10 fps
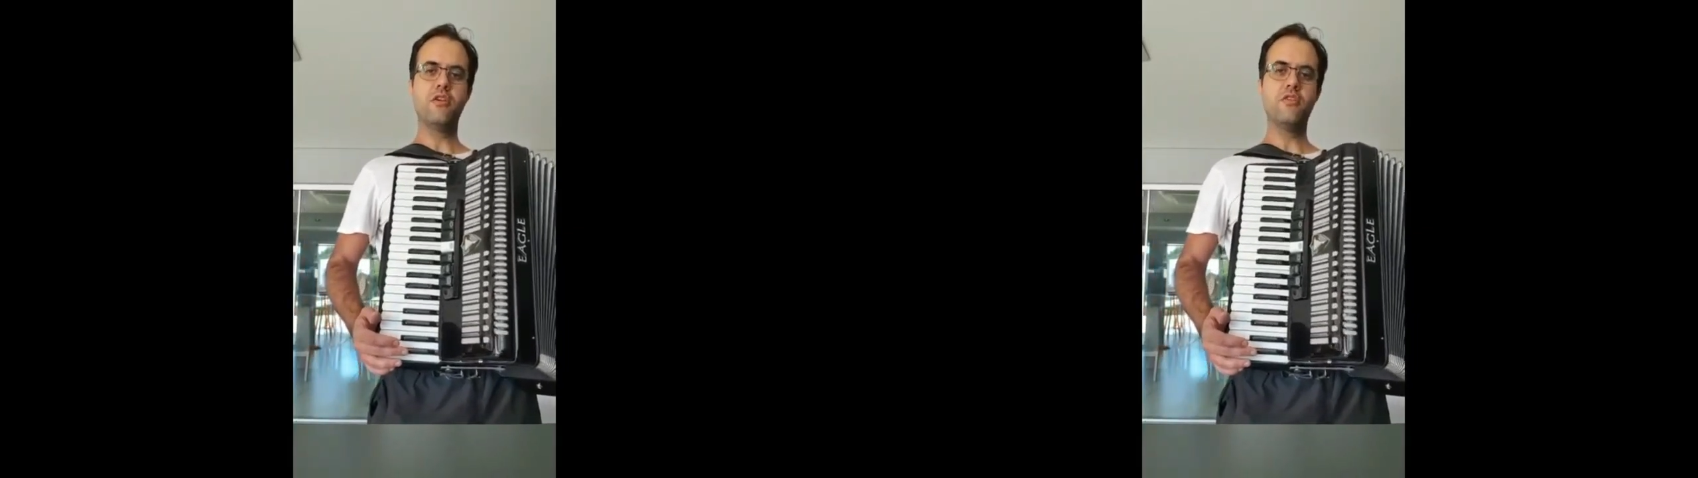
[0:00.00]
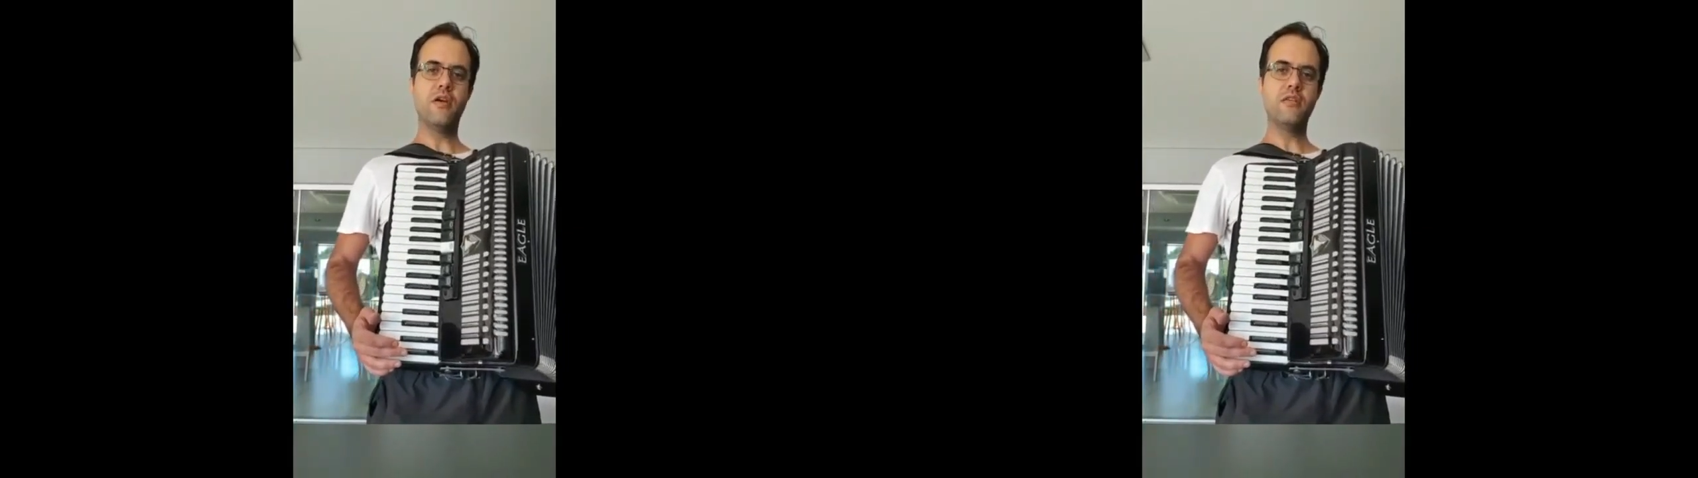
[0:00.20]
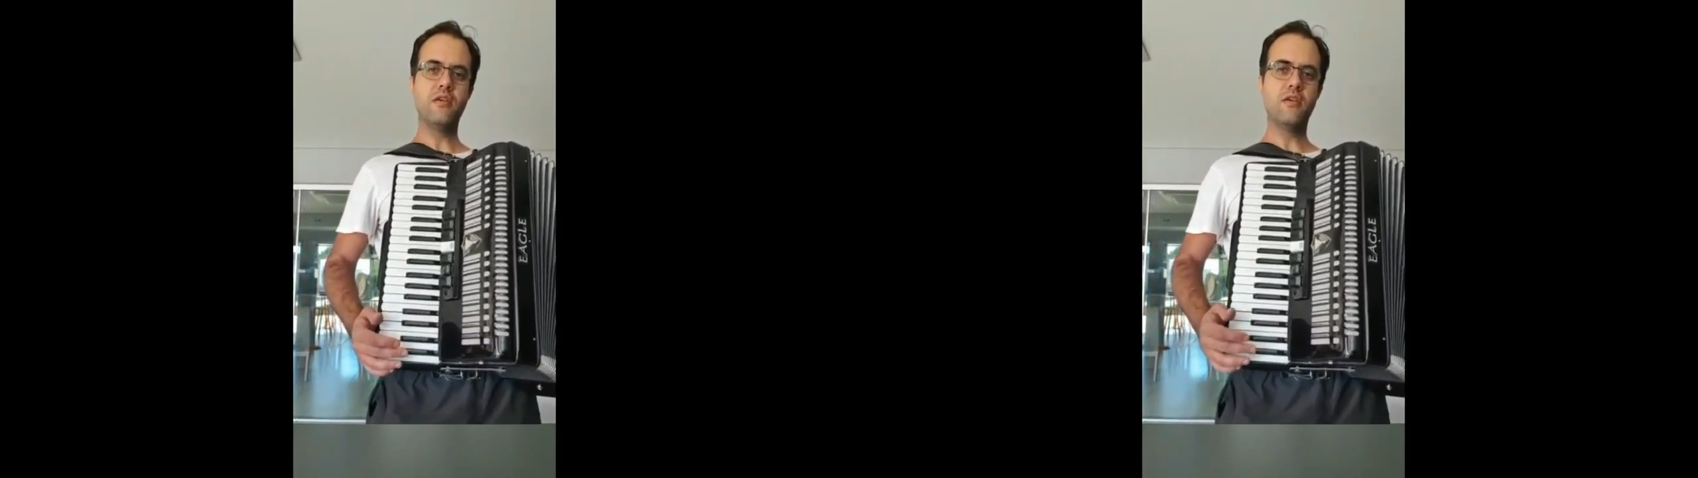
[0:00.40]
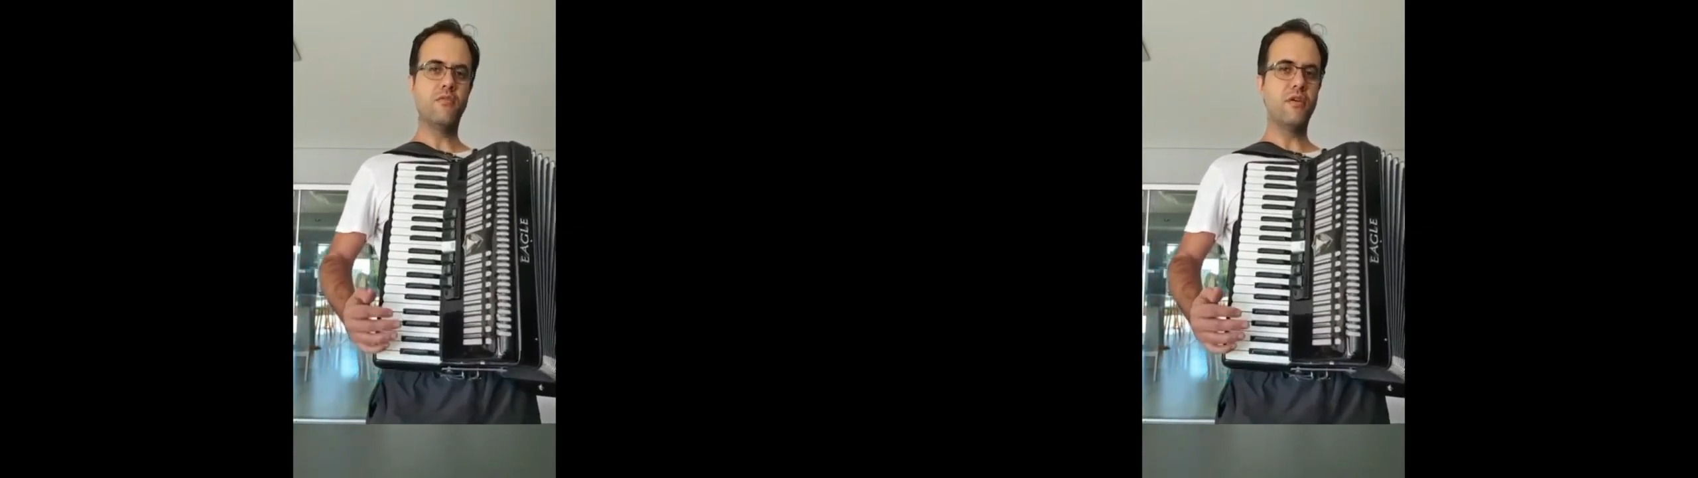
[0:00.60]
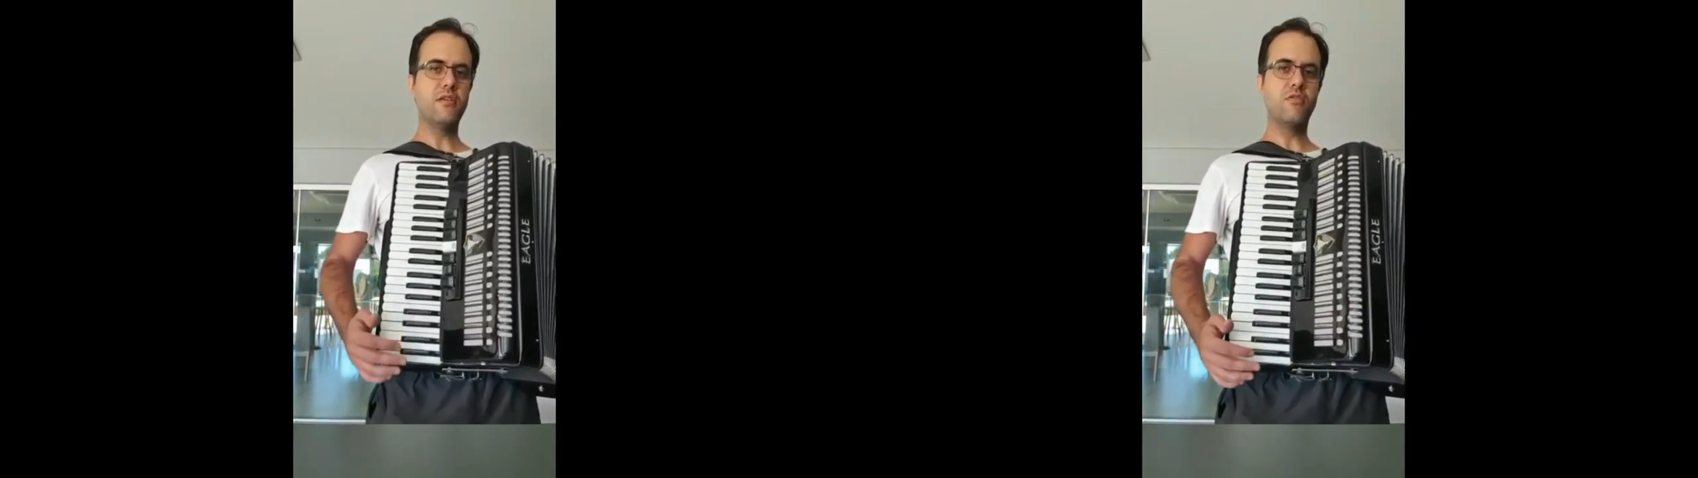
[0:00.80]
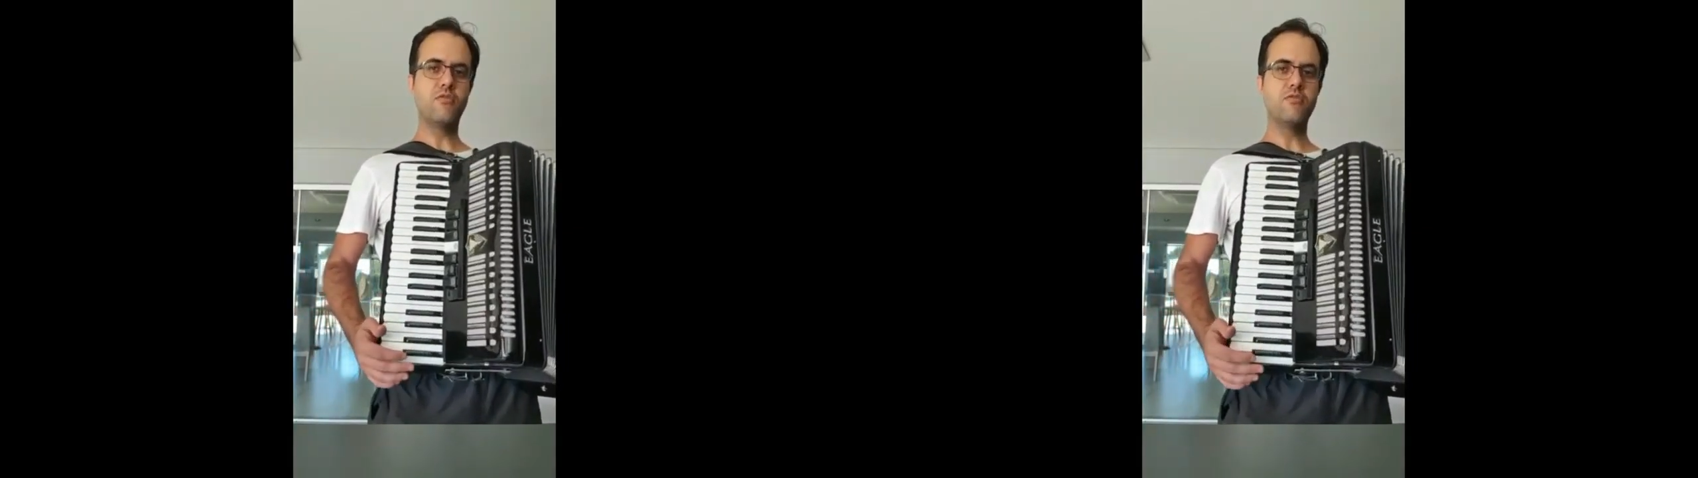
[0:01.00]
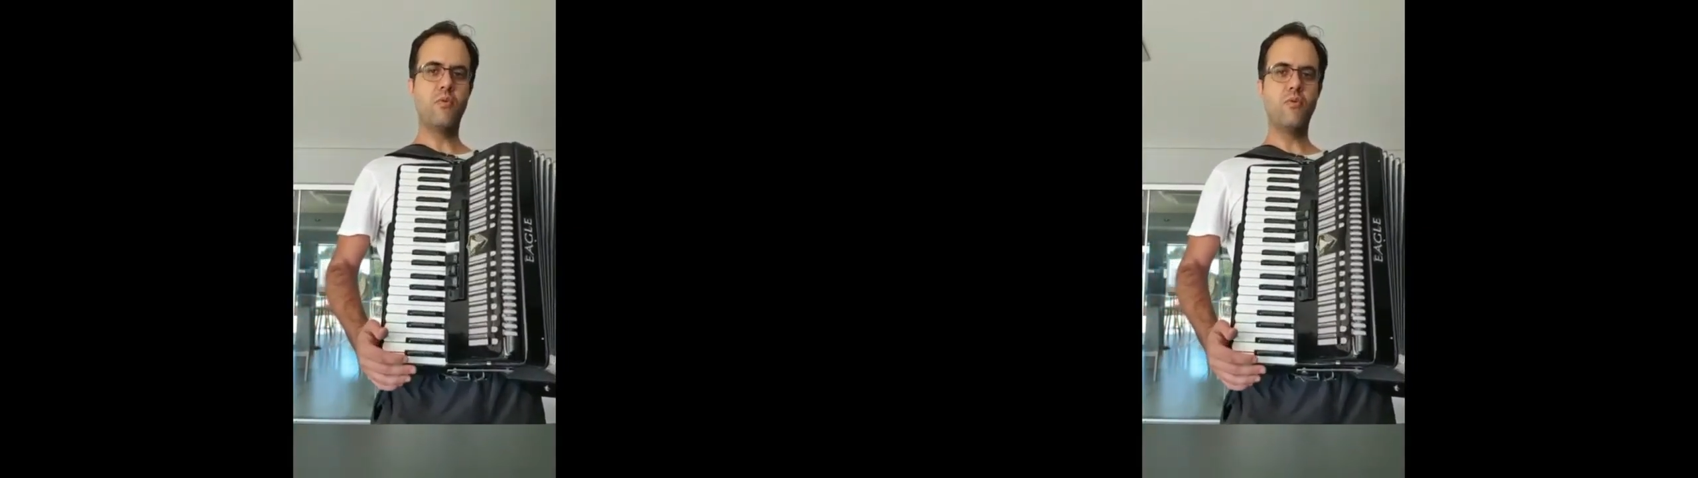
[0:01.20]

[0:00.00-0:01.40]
a gente vai saindo, vai saindo aos